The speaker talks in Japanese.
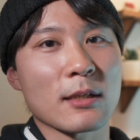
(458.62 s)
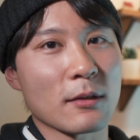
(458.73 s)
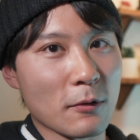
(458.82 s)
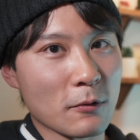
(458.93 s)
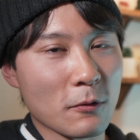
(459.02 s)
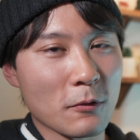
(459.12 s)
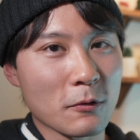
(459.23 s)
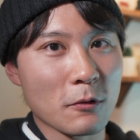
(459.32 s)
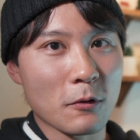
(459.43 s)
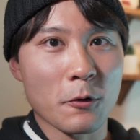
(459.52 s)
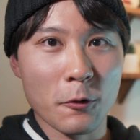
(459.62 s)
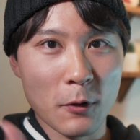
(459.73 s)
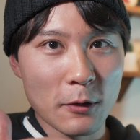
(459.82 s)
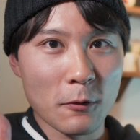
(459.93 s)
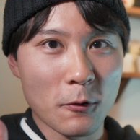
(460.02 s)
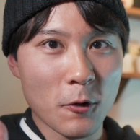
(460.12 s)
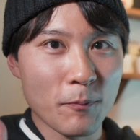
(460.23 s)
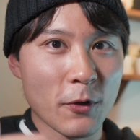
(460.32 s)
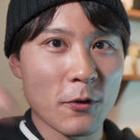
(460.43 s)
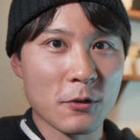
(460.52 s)
チャンネル登録と高評価の方
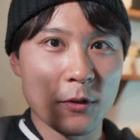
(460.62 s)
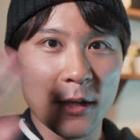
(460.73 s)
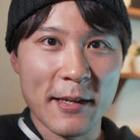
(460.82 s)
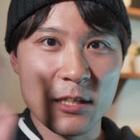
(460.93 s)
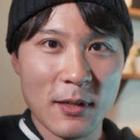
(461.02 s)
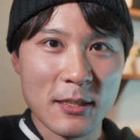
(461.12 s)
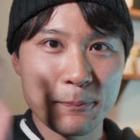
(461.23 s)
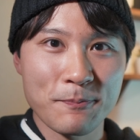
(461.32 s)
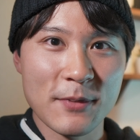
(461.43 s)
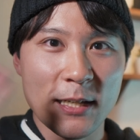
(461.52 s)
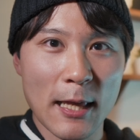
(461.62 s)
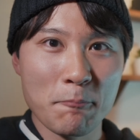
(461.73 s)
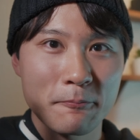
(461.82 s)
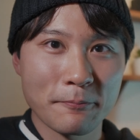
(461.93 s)
をよろしくお願いします。じゃあね。